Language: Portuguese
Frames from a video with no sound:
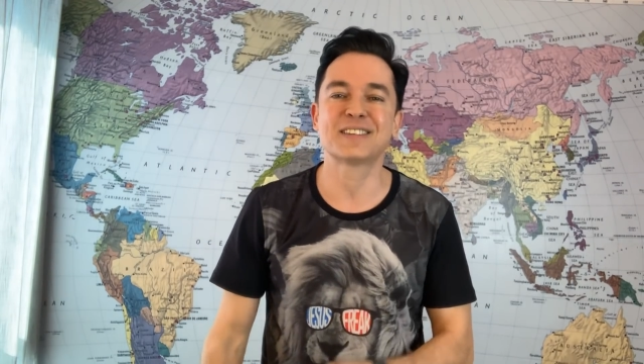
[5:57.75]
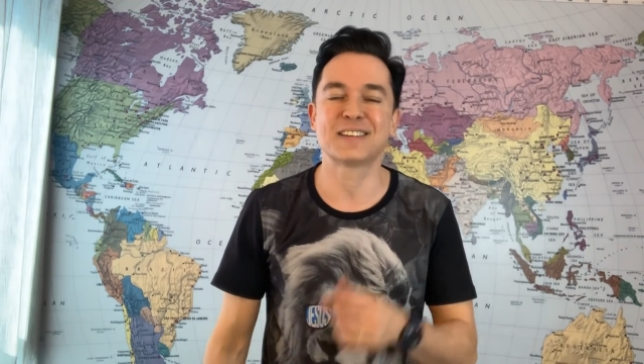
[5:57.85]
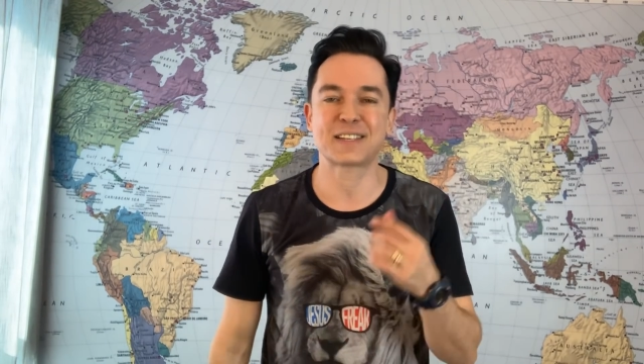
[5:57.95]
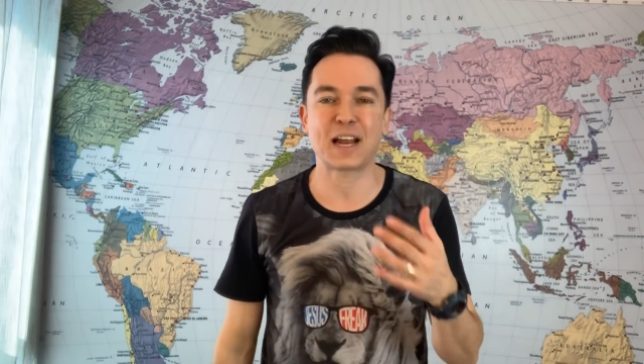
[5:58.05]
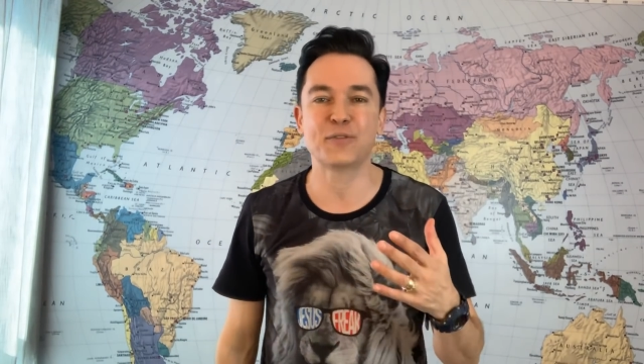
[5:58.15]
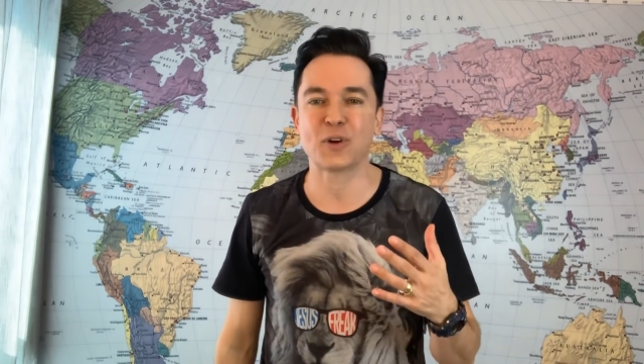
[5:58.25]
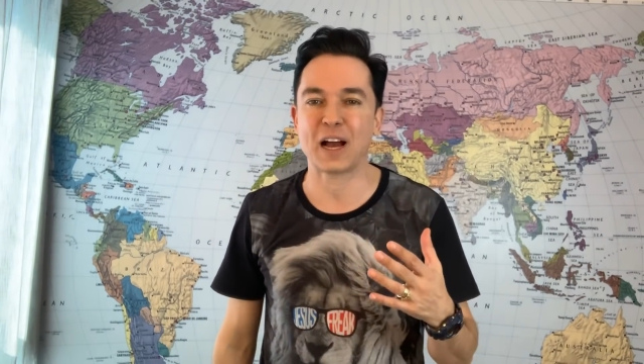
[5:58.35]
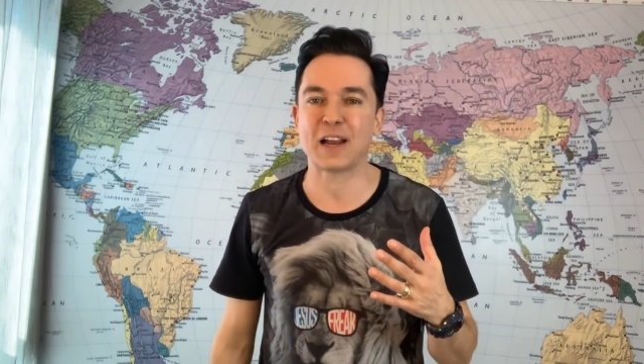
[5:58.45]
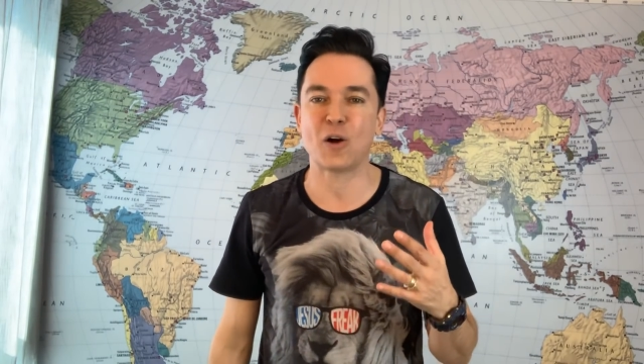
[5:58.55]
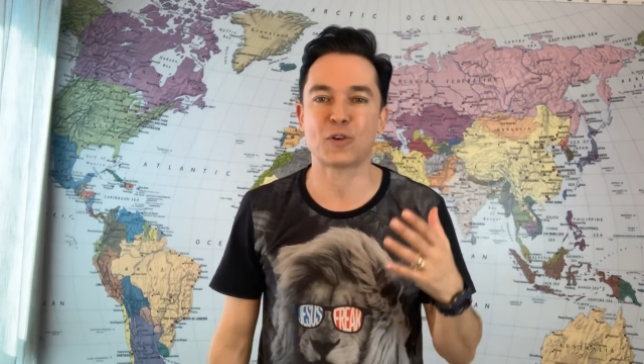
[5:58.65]
se inscreve no
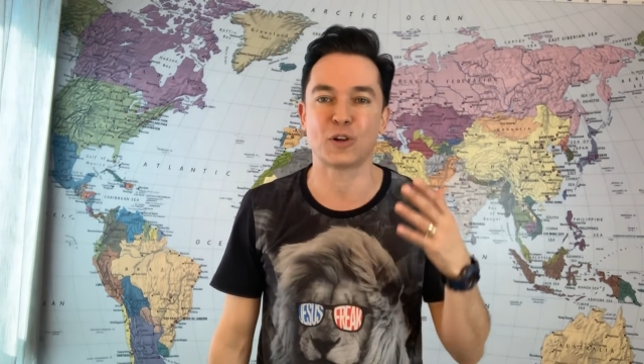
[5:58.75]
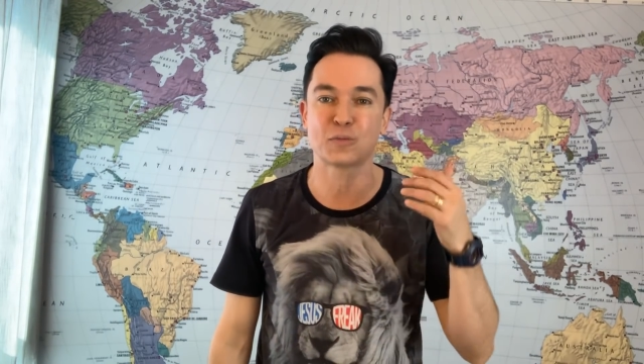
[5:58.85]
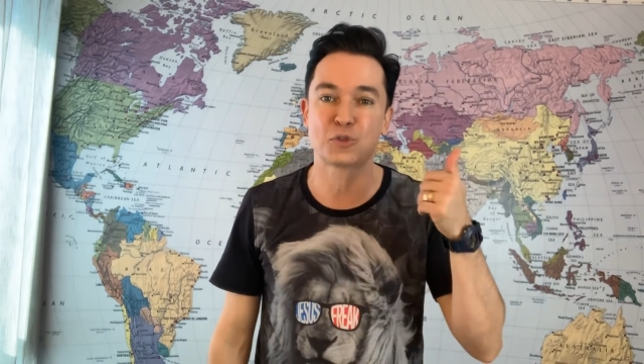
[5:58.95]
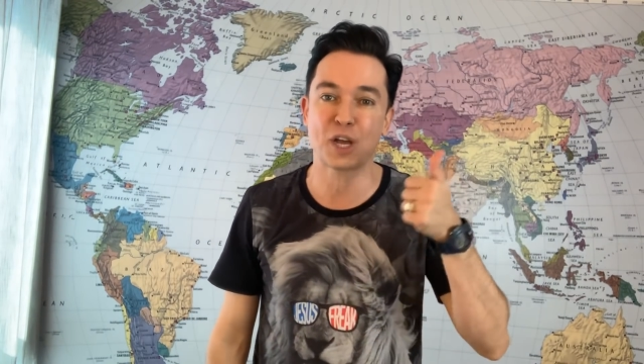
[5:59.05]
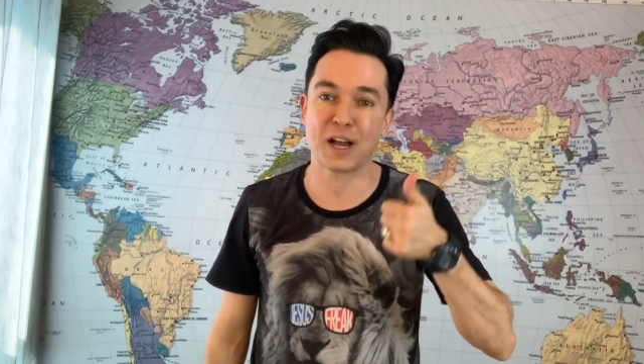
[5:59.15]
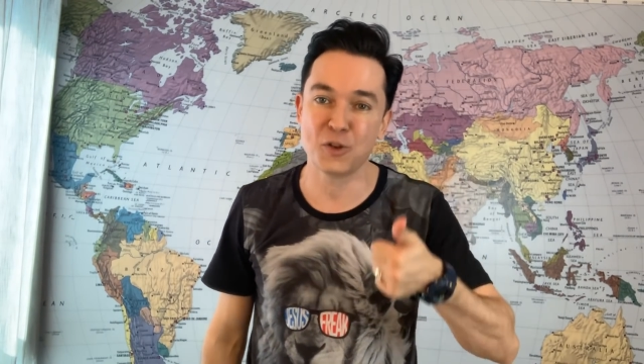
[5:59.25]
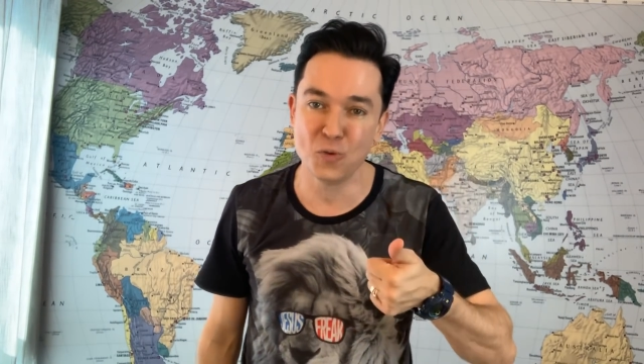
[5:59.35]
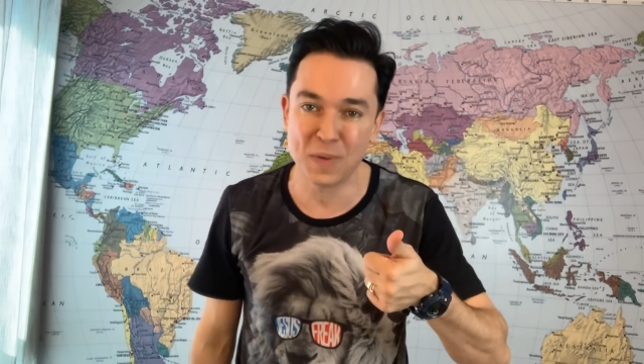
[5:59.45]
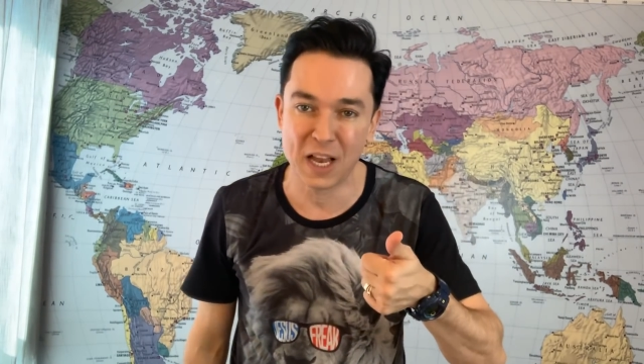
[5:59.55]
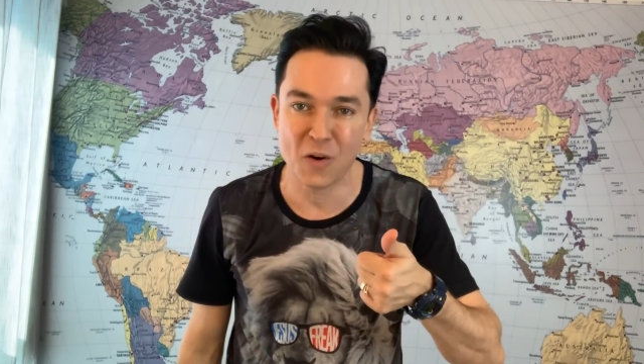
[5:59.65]
canal que nós vamos chegar em
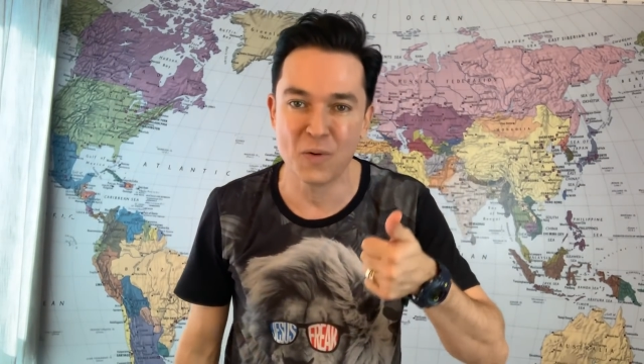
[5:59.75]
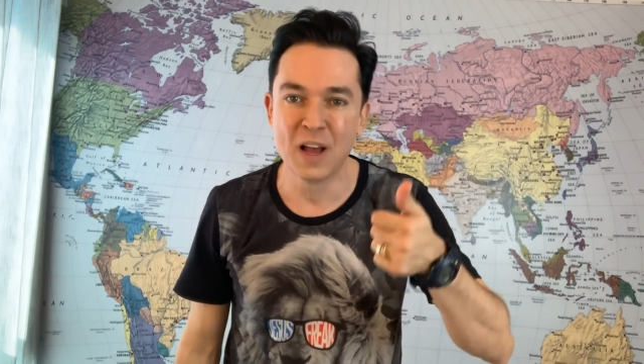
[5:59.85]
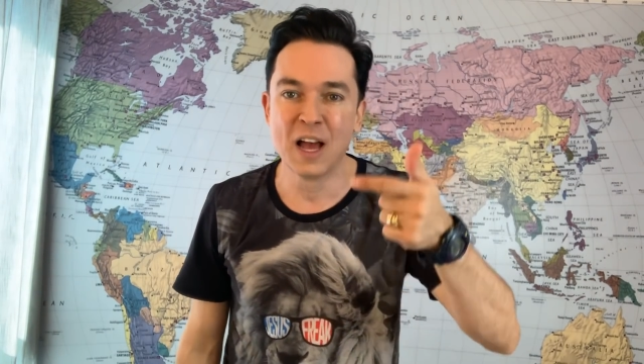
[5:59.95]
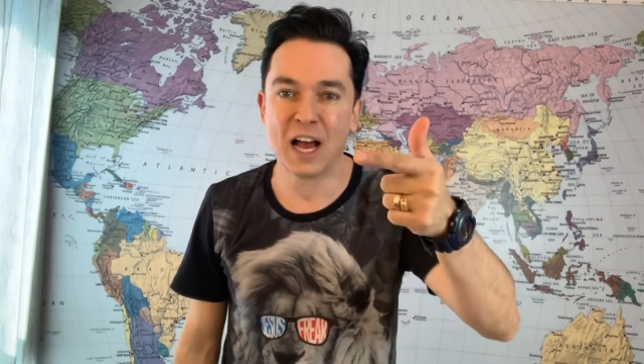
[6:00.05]
um milhão.